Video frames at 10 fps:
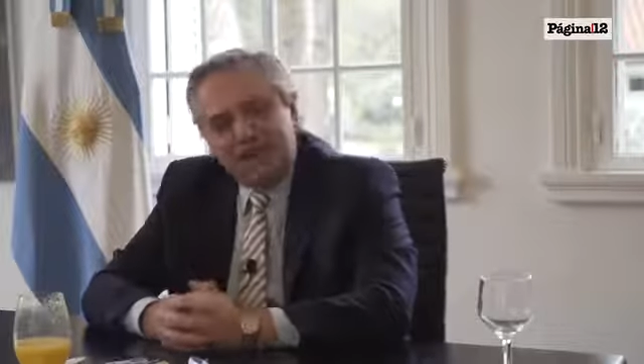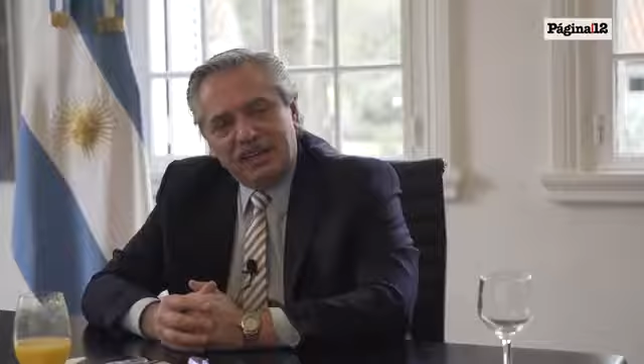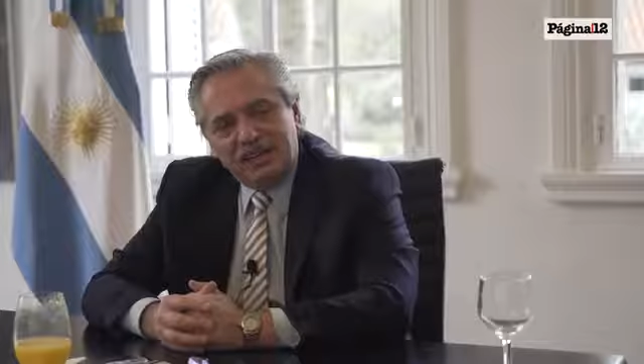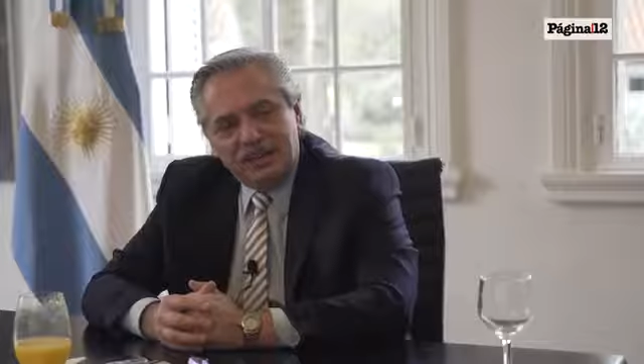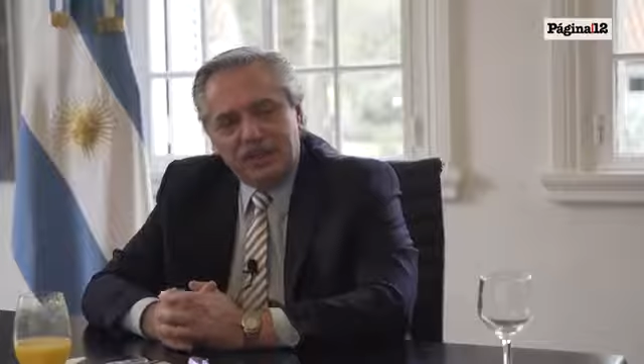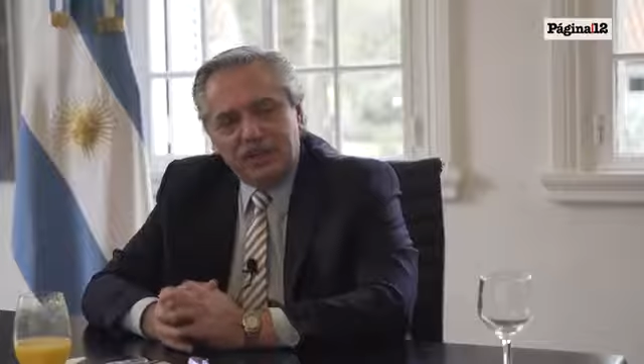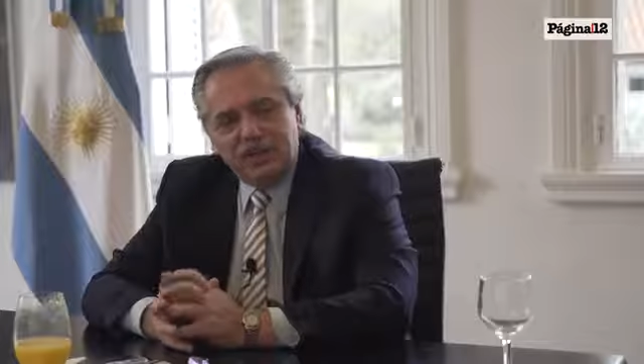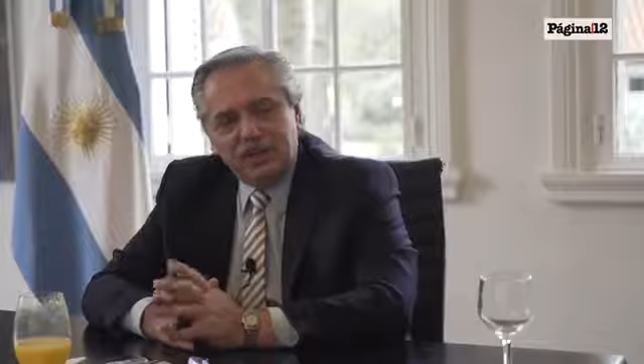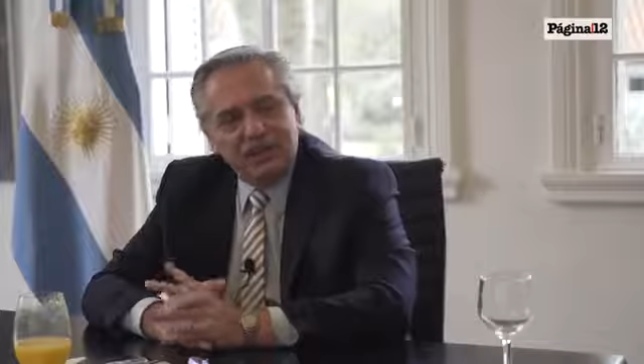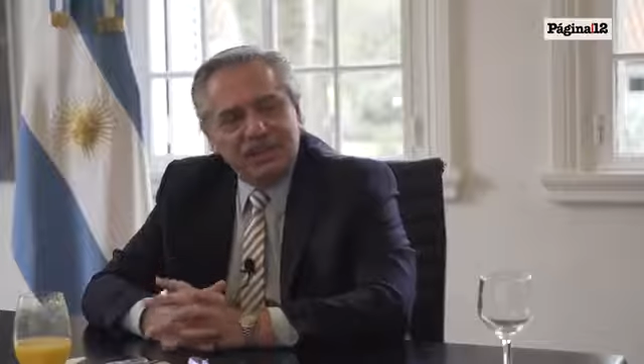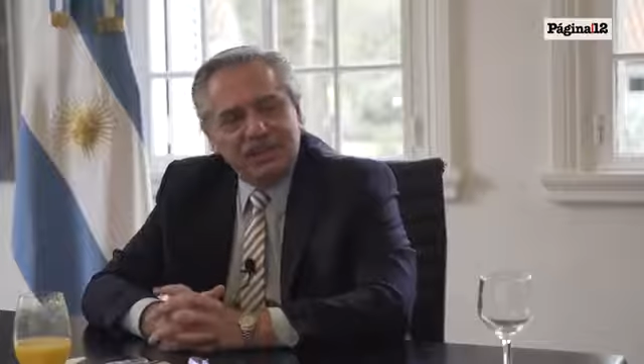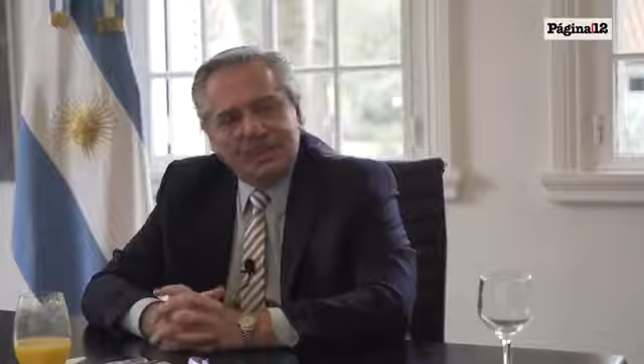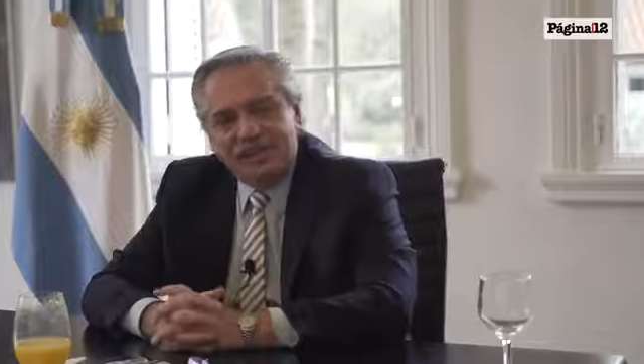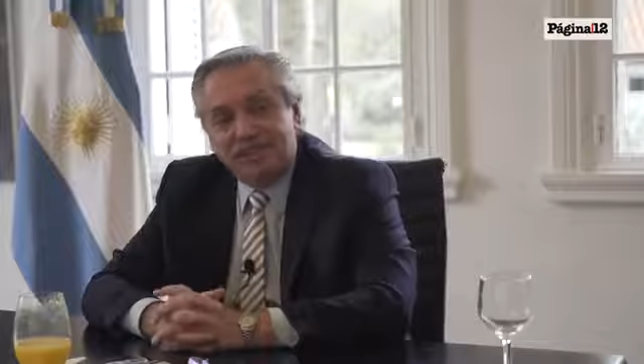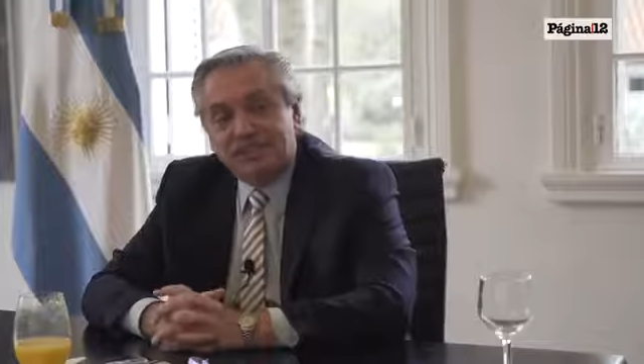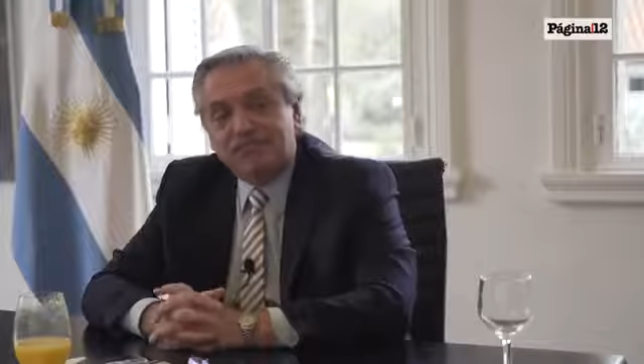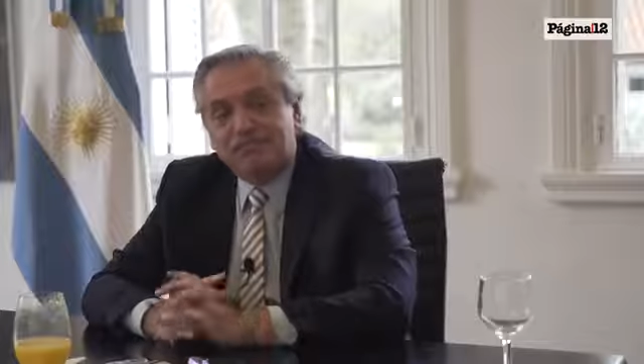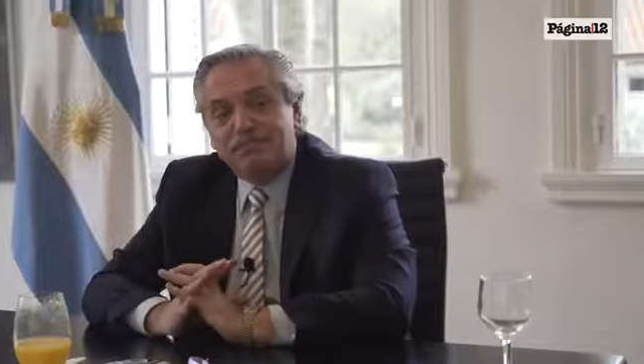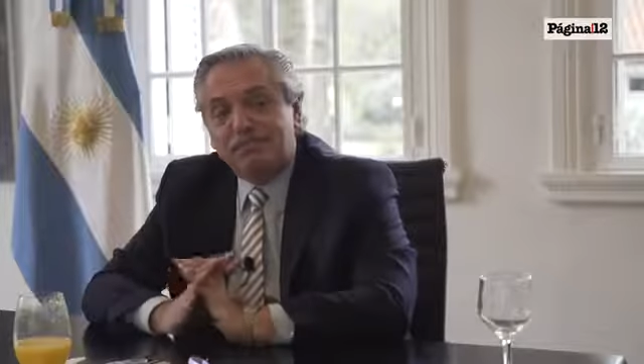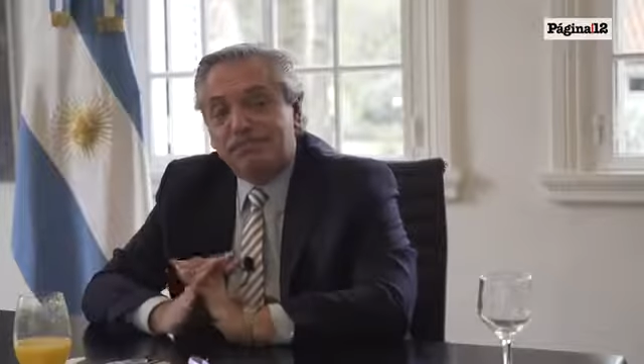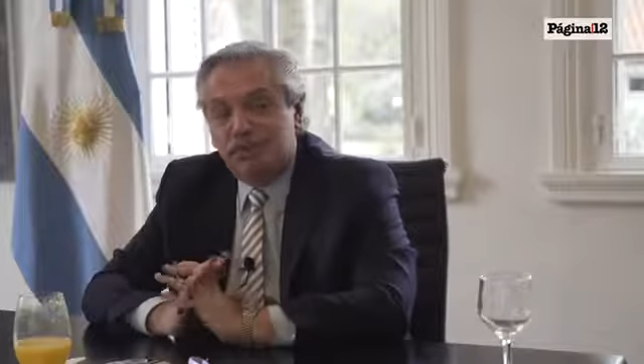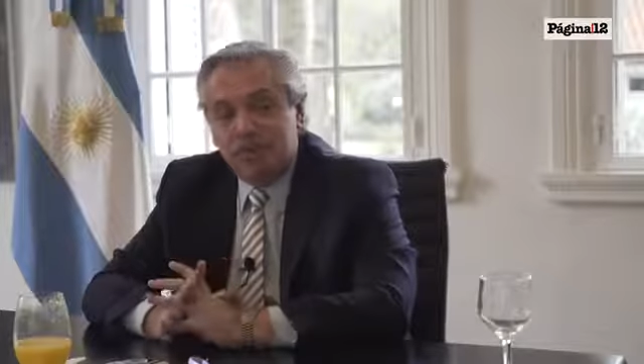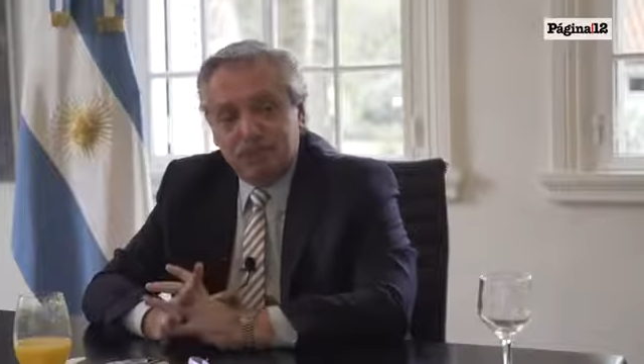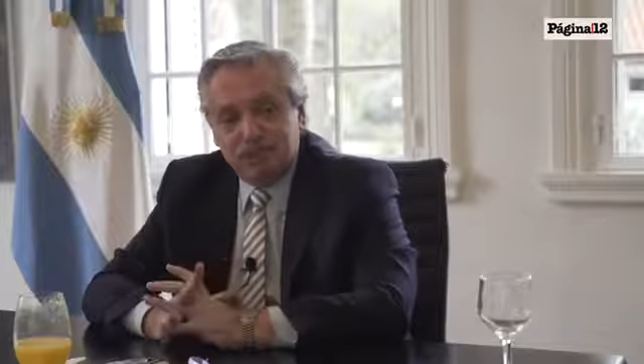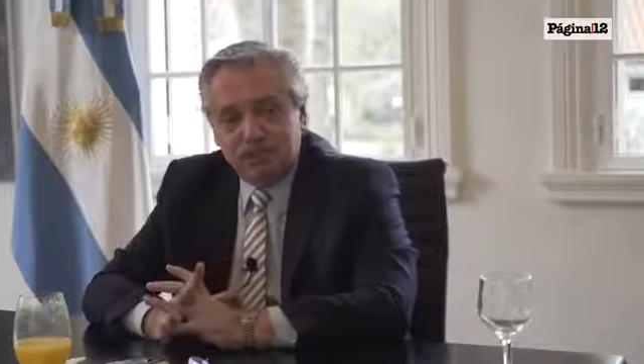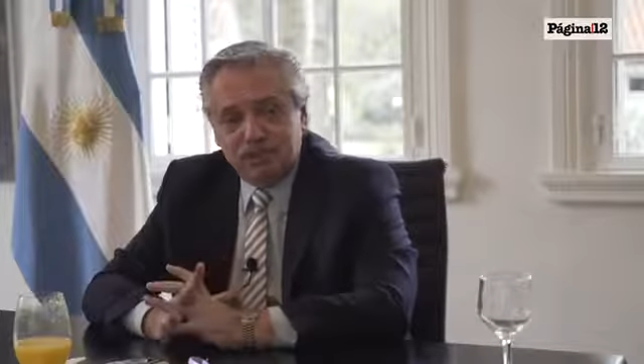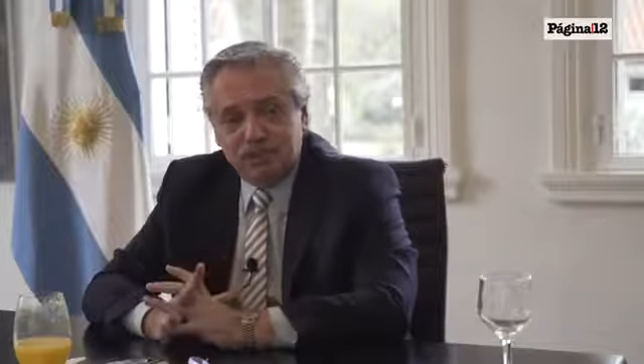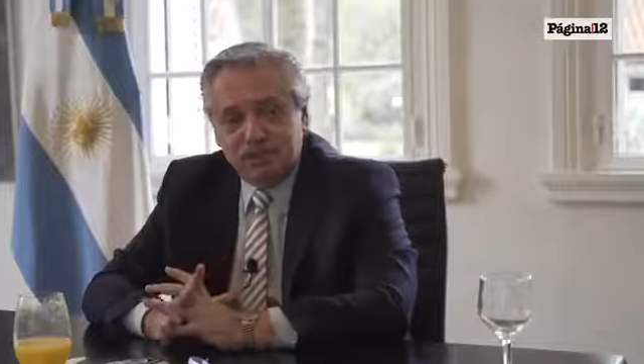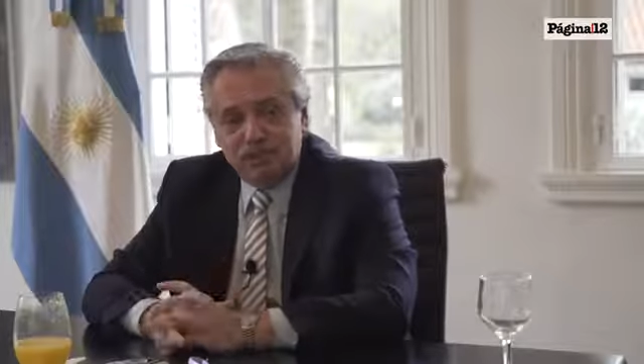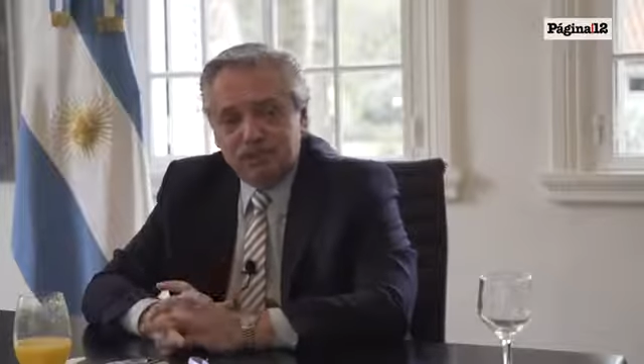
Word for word: underground, que es maravillosa.